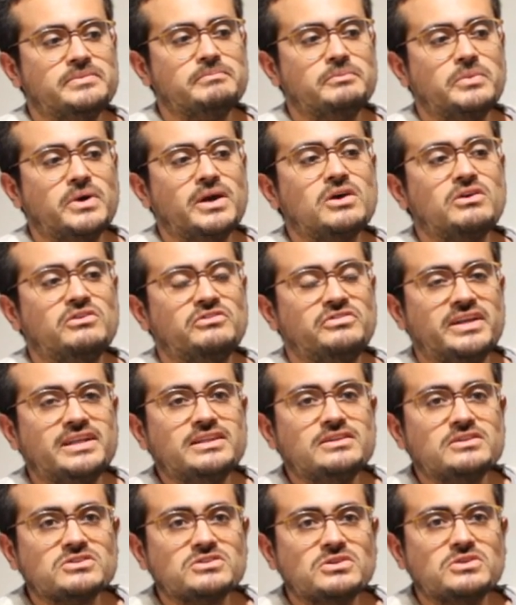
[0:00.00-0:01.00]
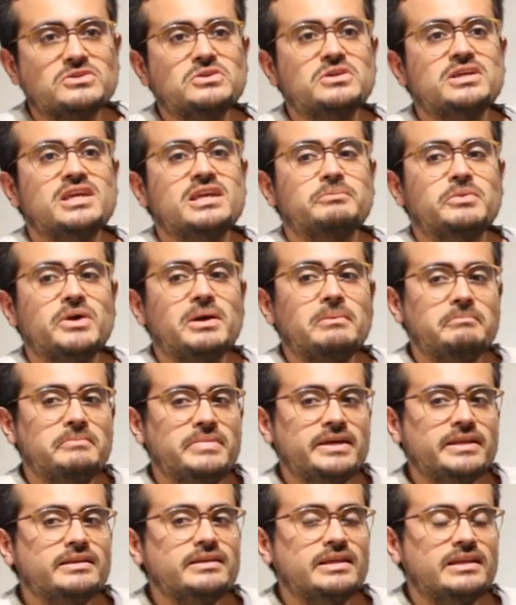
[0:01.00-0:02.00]
puedan confiar en nosotros y que puedan
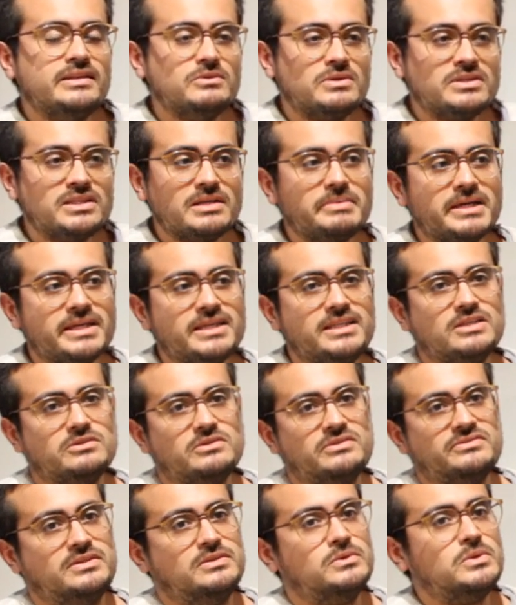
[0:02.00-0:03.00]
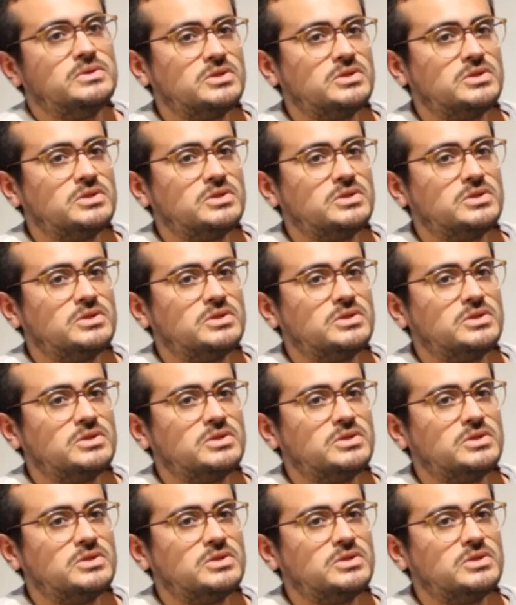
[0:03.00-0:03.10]
ver en nuestra página web, en nuestro